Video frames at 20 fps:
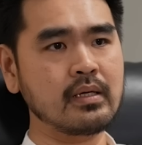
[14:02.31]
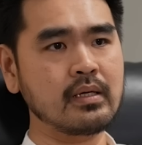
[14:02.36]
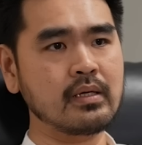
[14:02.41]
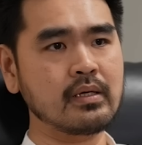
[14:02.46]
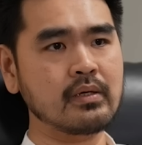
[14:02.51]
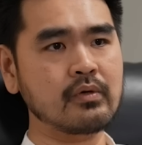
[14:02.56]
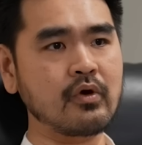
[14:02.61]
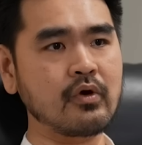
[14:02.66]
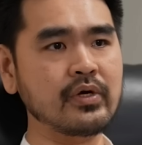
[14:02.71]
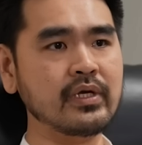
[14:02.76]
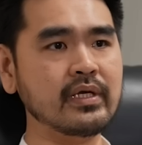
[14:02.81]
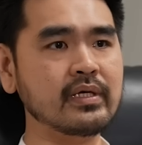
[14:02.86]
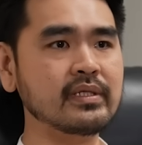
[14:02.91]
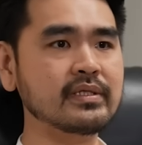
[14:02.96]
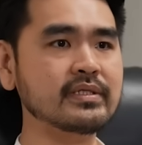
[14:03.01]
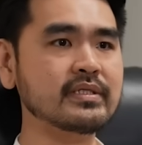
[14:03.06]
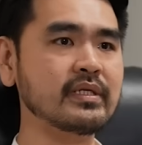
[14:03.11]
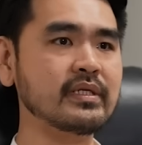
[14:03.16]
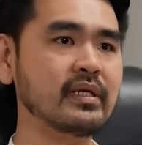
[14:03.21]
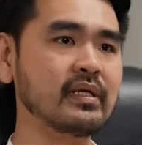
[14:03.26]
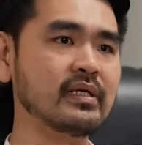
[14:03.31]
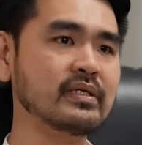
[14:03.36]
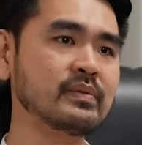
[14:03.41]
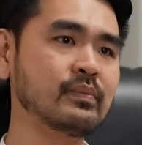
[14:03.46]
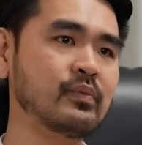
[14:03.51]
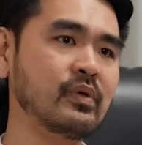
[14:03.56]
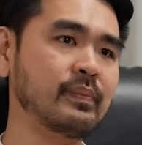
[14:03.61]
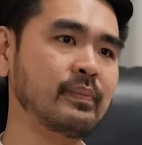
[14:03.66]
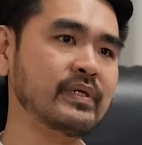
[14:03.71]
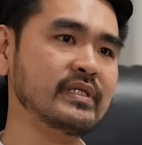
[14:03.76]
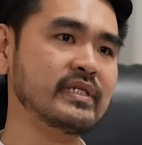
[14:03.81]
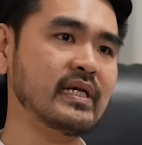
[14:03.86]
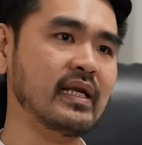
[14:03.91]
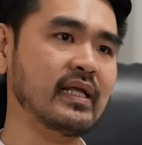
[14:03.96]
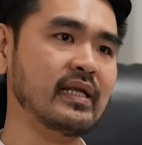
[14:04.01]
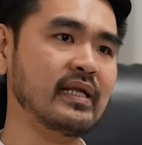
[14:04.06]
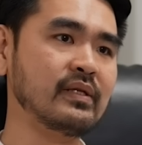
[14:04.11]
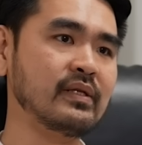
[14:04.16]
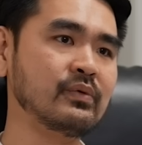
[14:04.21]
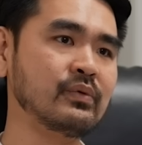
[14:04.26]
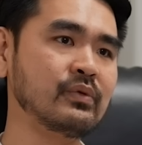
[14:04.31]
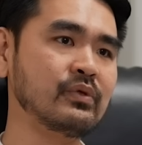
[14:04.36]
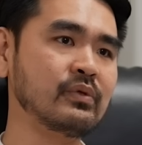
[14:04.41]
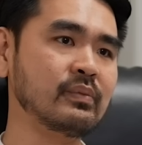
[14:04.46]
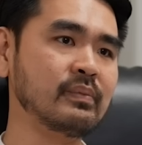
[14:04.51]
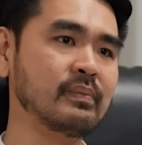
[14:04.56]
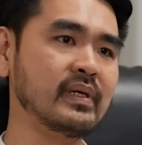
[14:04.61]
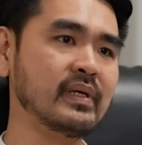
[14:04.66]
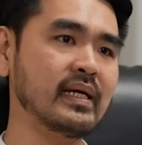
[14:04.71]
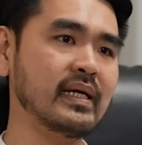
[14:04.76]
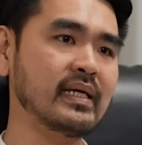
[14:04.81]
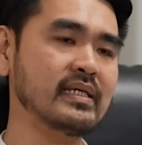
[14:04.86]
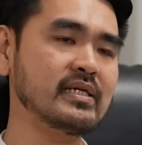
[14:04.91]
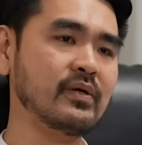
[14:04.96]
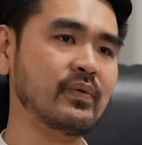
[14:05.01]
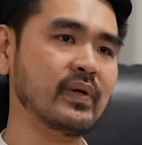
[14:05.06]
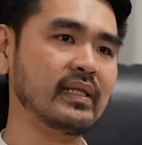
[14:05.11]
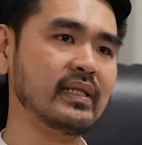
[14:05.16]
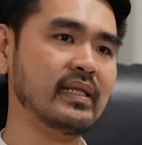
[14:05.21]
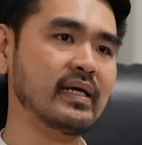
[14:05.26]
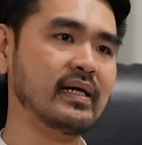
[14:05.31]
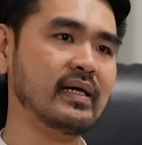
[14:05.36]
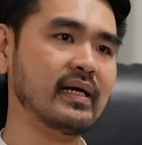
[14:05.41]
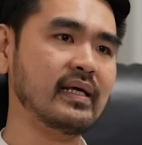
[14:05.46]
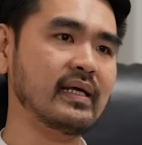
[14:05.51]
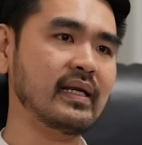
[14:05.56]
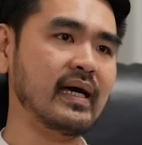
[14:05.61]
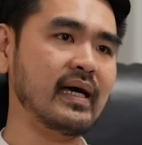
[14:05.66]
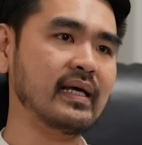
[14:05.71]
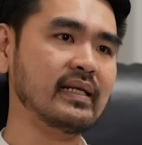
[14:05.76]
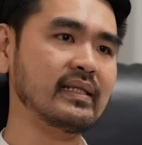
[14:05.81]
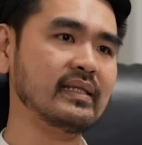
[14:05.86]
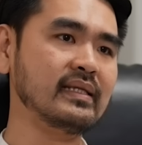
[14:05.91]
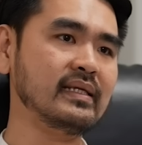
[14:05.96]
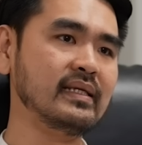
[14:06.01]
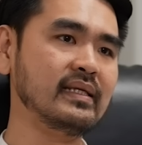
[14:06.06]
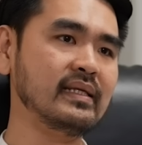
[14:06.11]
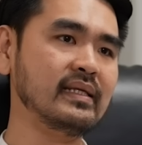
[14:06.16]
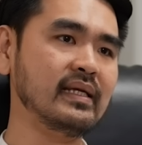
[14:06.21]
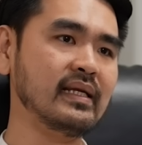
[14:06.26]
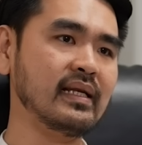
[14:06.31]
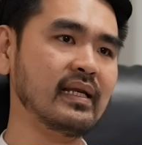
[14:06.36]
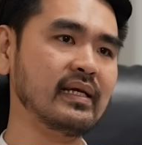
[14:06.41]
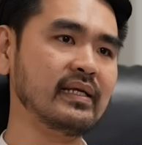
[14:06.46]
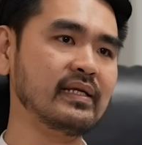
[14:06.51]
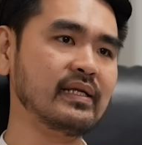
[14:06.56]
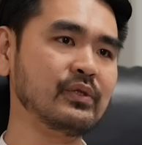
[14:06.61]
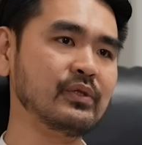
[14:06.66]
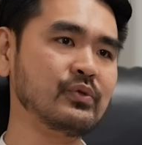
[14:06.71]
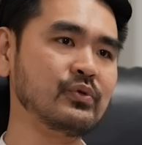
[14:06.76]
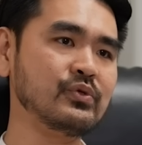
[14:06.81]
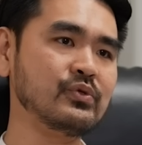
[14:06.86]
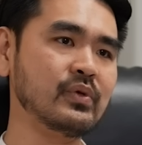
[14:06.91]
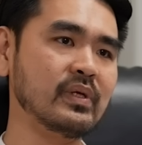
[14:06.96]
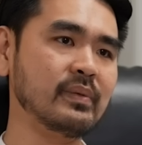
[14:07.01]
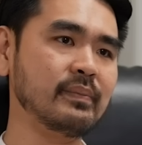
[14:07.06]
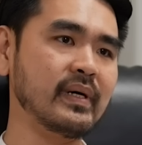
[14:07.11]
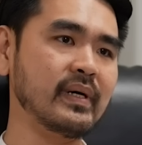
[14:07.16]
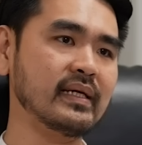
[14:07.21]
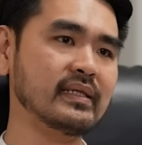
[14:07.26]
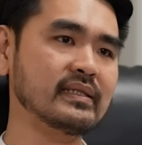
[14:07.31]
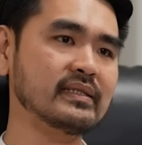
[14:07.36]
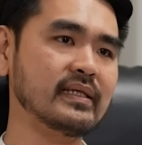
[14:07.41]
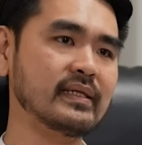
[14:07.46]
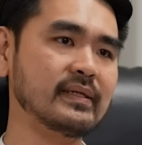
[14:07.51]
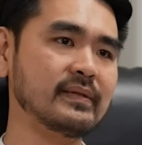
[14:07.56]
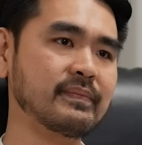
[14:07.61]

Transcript: Chronicles adalah sebuah perjalanan untuk mengejawantahkan arti, nilai, dan tujuan bangsa.